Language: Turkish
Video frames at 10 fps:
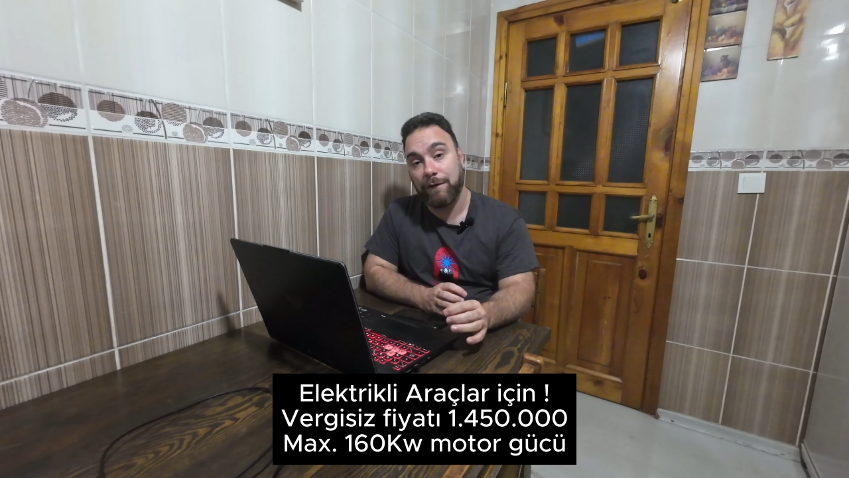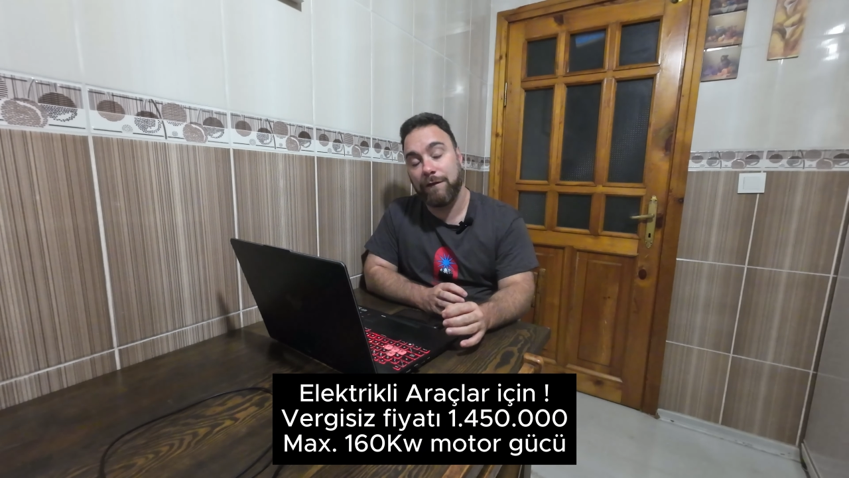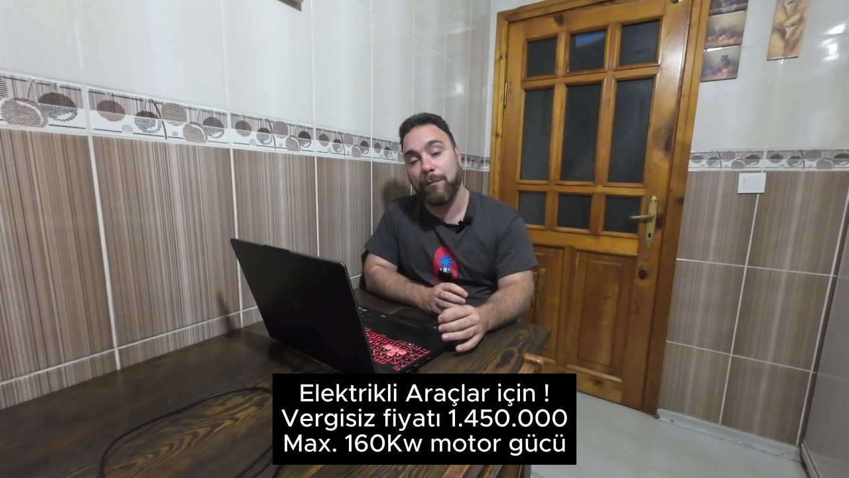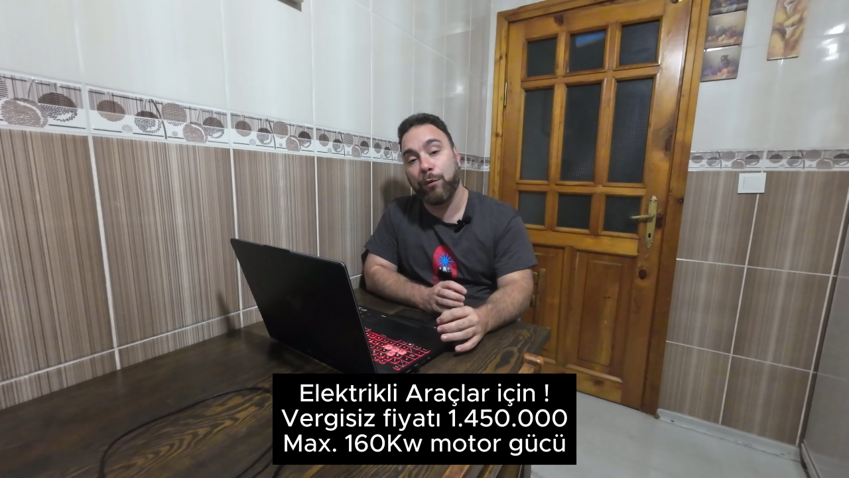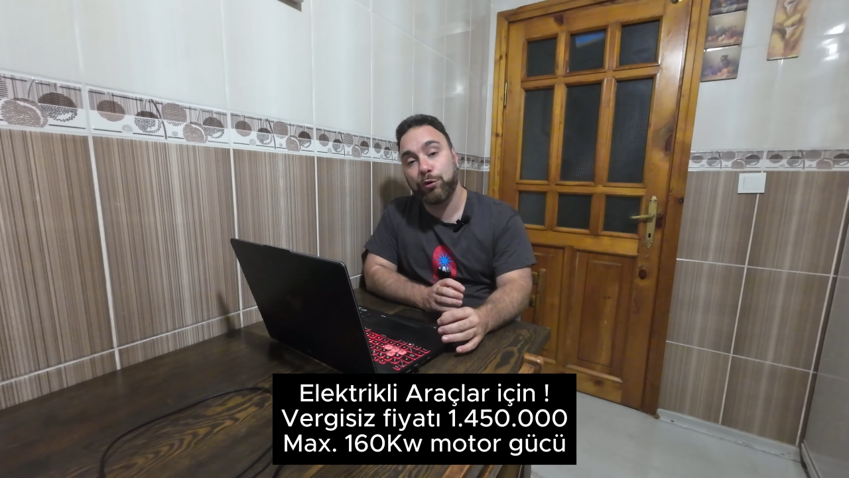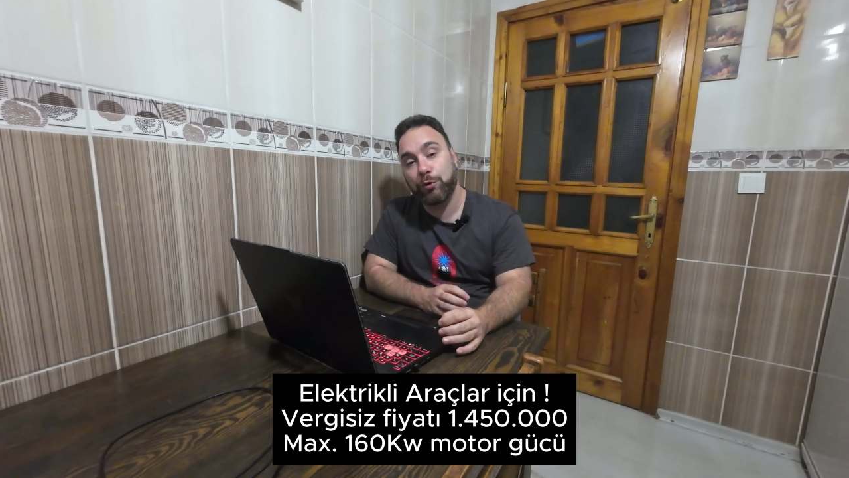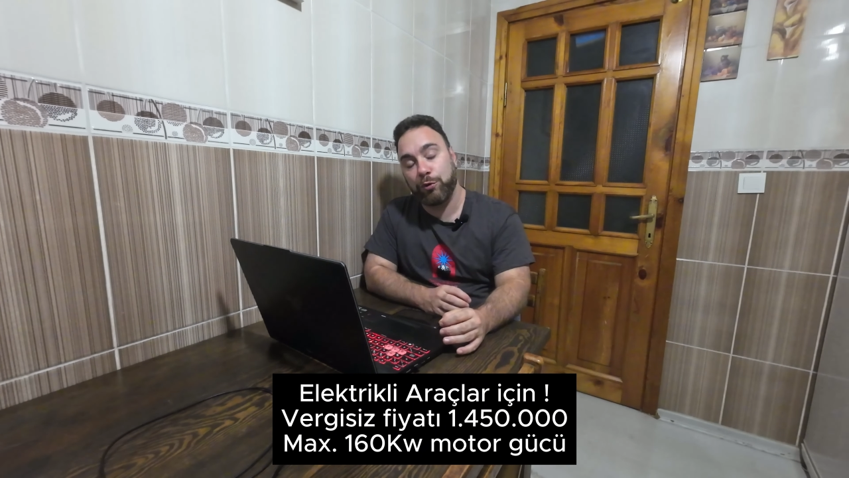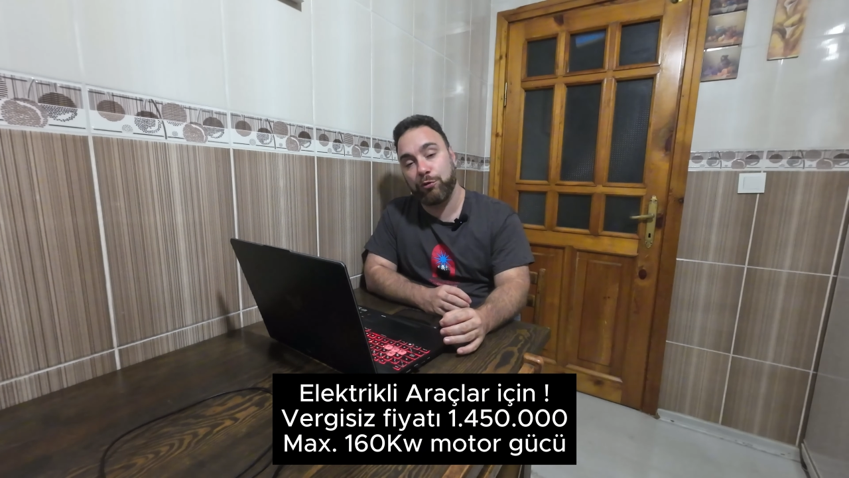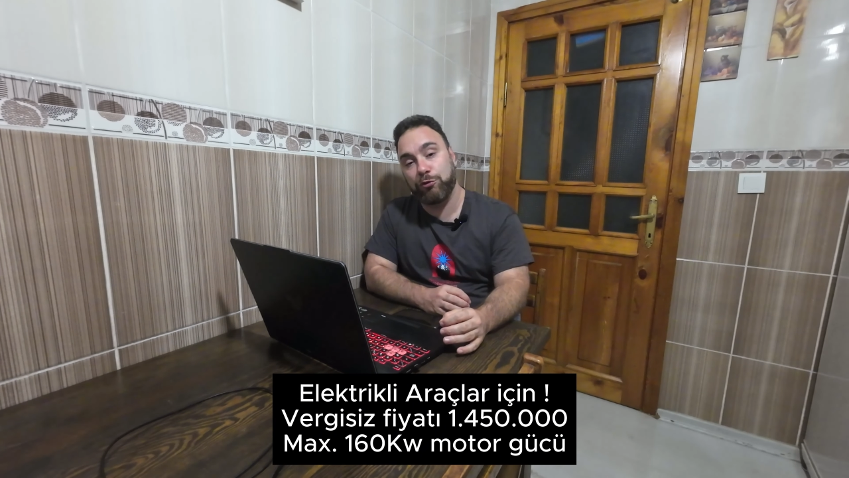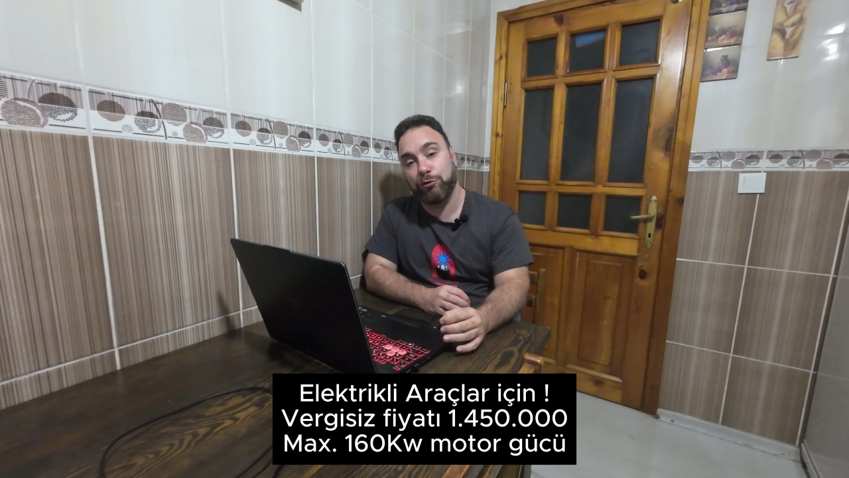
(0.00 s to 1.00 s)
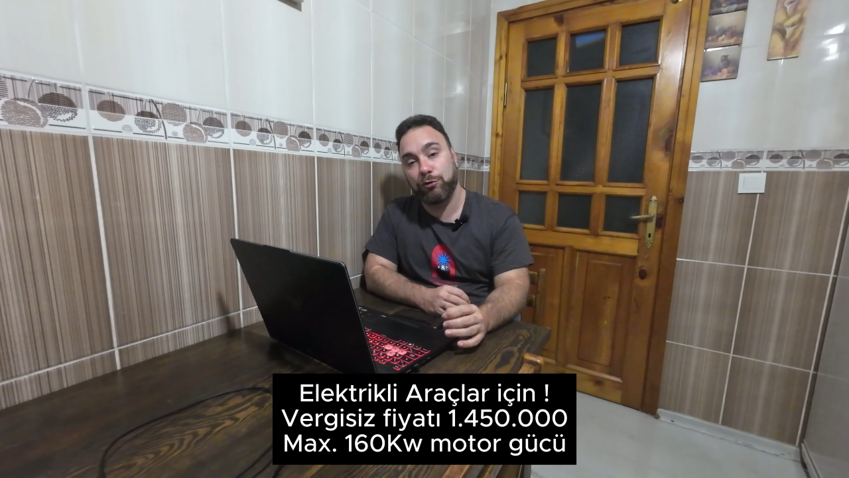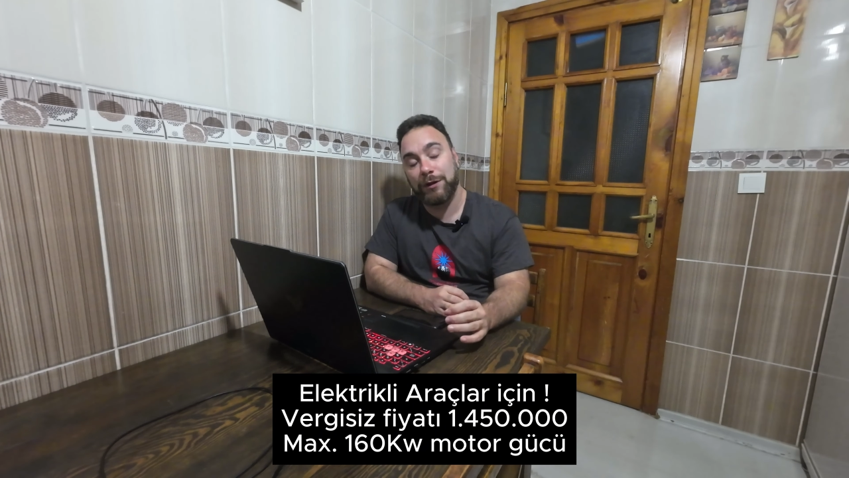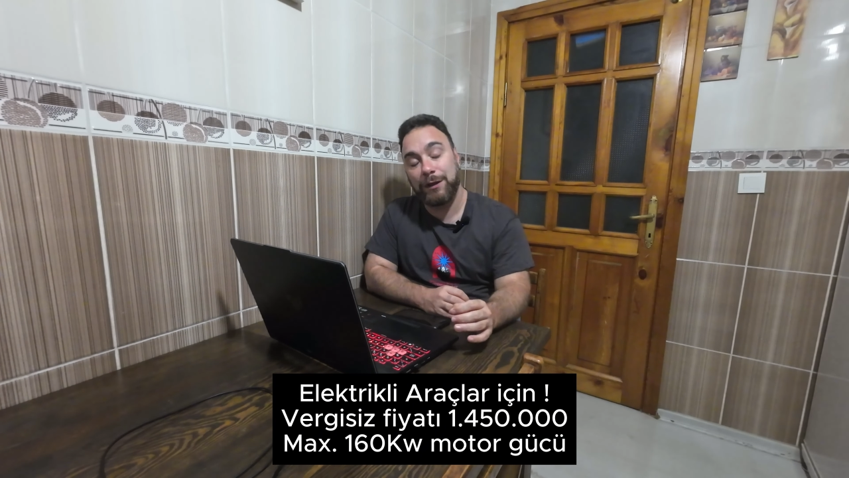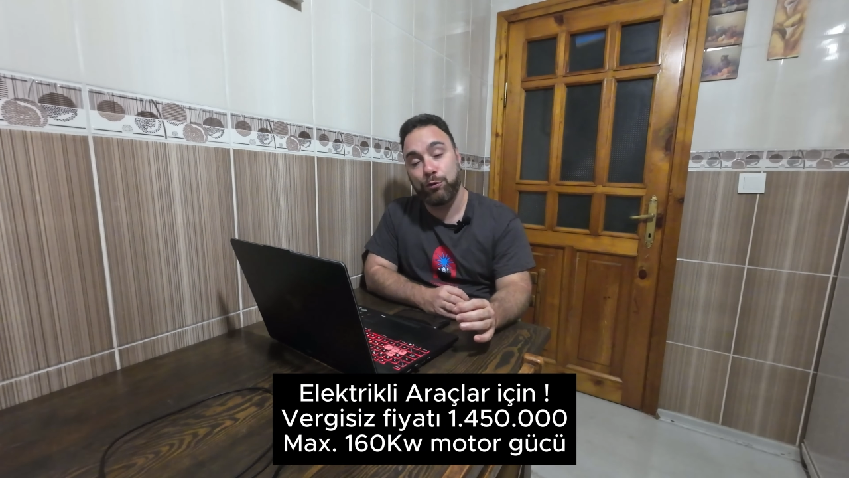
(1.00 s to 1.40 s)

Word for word: Ve motor gücünün de